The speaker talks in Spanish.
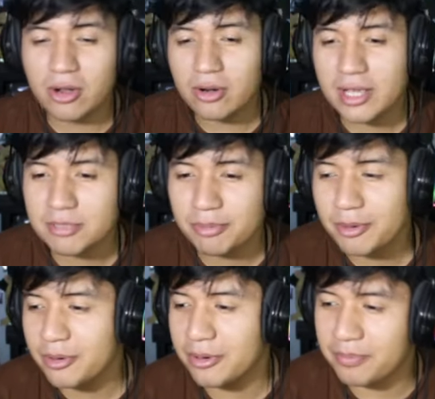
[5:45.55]
yo creo que es
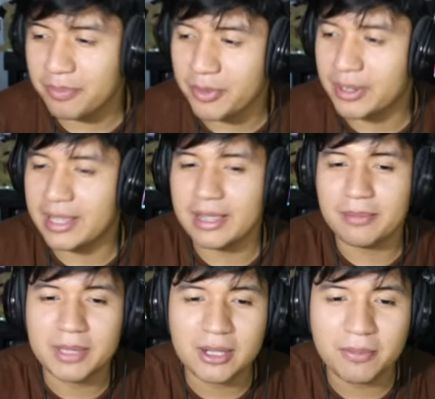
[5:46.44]
por
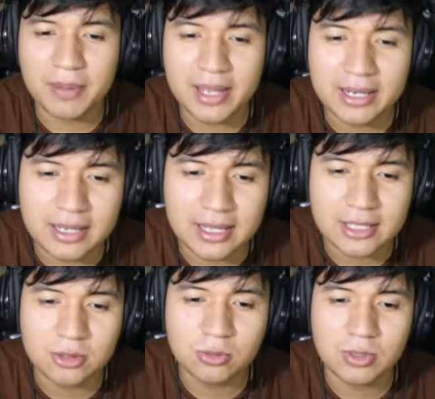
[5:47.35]
porque Peter Pan
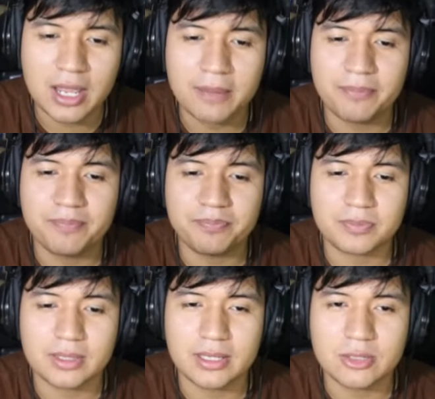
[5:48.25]
es una,
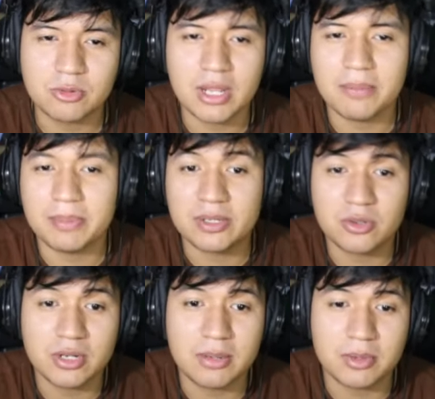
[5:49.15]
es una
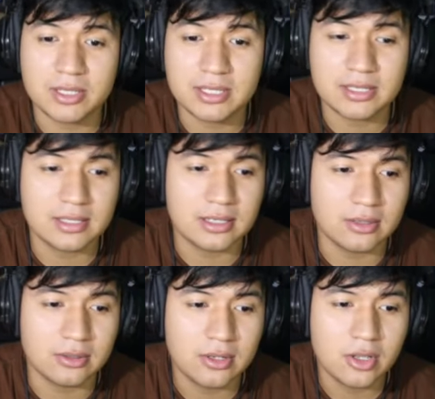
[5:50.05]
persona, por así
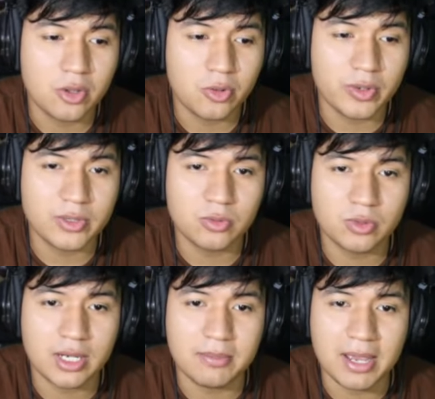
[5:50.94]
decirlo. No es
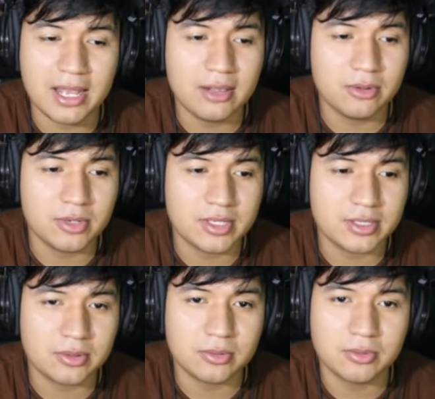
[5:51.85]
un animal, no
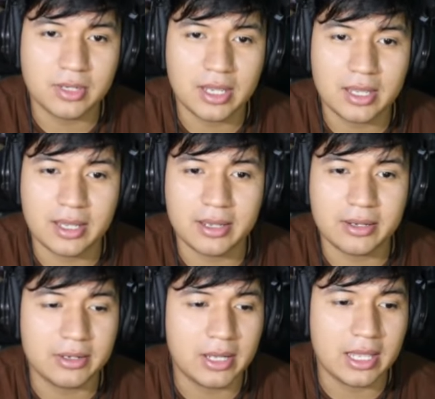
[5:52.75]
es una,
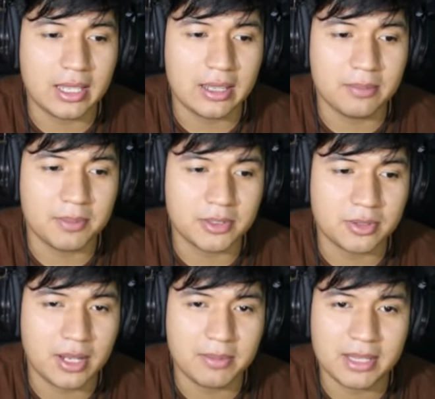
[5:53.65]
eh,
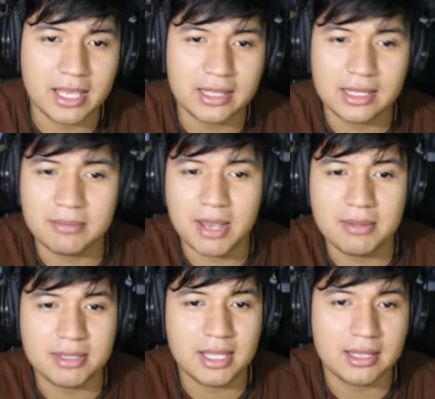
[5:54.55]
persona mitad
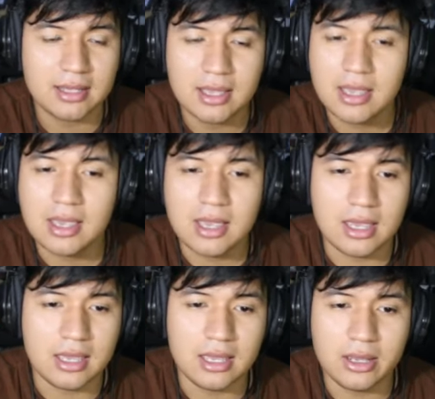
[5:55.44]
animal, mitad
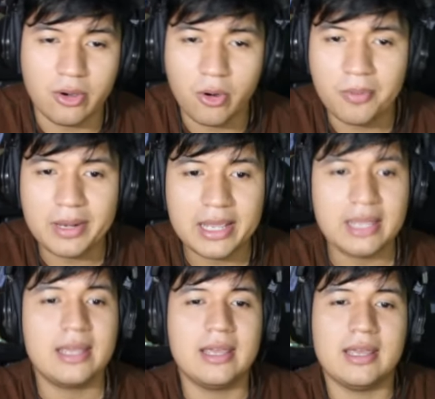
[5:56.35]
eh,
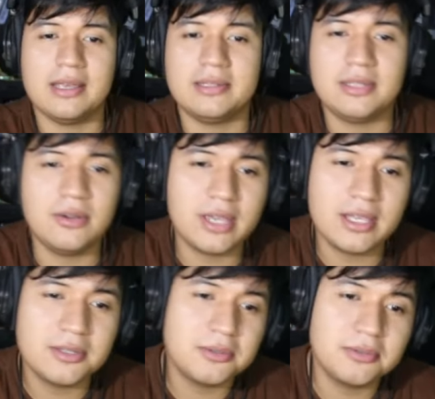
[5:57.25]
hombre, sino
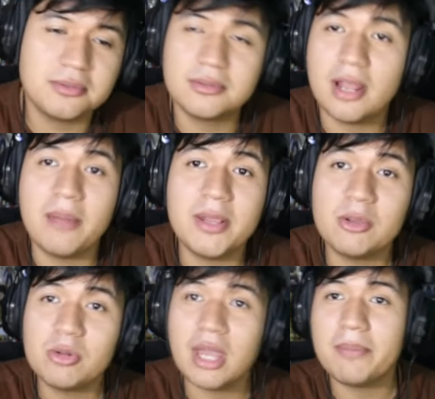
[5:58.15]
que es
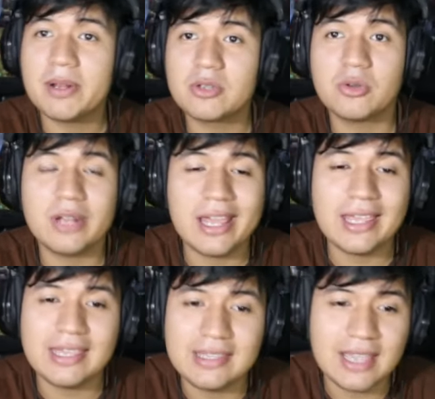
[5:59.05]
solamente una persona
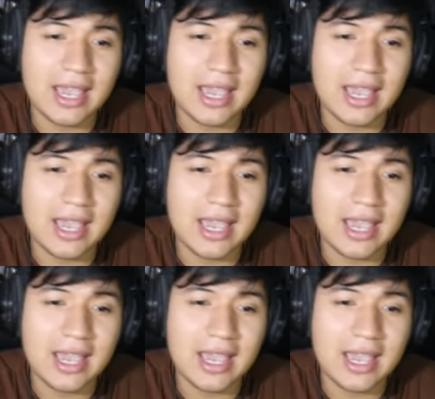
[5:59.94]
y,